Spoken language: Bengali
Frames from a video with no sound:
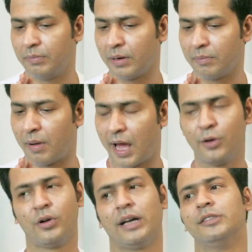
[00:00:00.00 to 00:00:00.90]
মানে
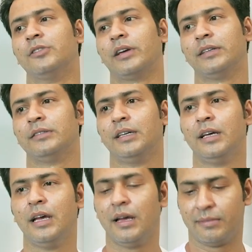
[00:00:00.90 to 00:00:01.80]
ভালো কাজ নয়
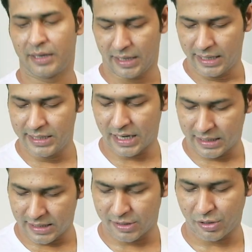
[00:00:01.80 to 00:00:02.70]
মানে এই
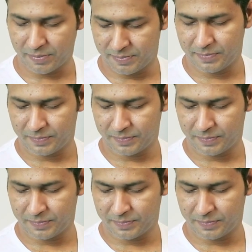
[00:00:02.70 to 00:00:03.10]
যারা যারা সব